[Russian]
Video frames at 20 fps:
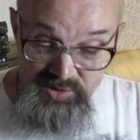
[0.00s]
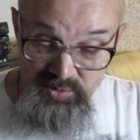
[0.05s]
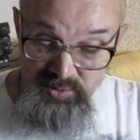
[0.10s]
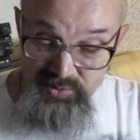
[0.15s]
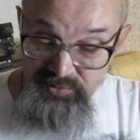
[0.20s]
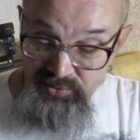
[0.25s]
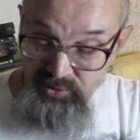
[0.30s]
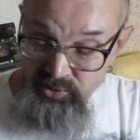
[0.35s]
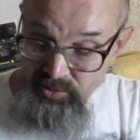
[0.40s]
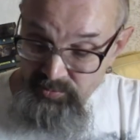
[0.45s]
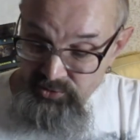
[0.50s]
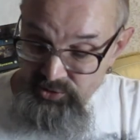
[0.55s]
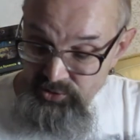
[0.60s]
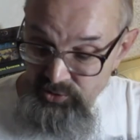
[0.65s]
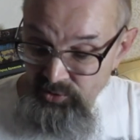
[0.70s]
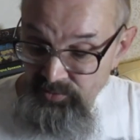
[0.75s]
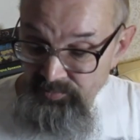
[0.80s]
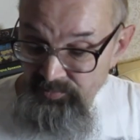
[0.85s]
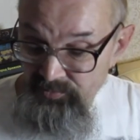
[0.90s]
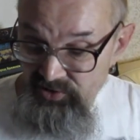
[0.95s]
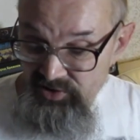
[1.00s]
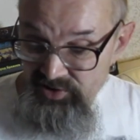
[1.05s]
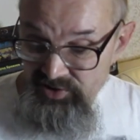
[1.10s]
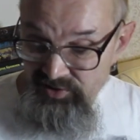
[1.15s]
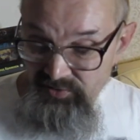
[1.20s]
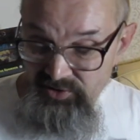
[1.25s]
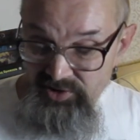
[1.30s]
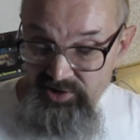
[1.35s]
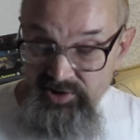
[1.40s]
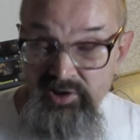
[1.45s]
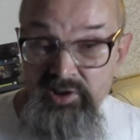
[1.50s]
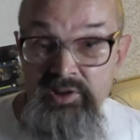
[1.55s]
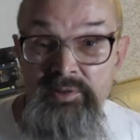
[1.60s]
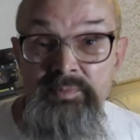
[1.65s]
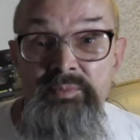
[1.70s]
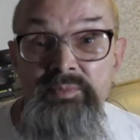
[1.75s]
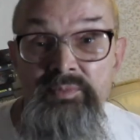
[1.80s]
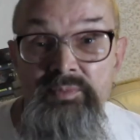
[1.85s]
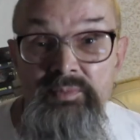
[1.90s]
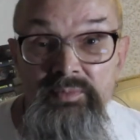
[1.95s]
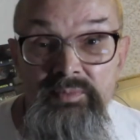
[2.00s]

А суть в том, что действительно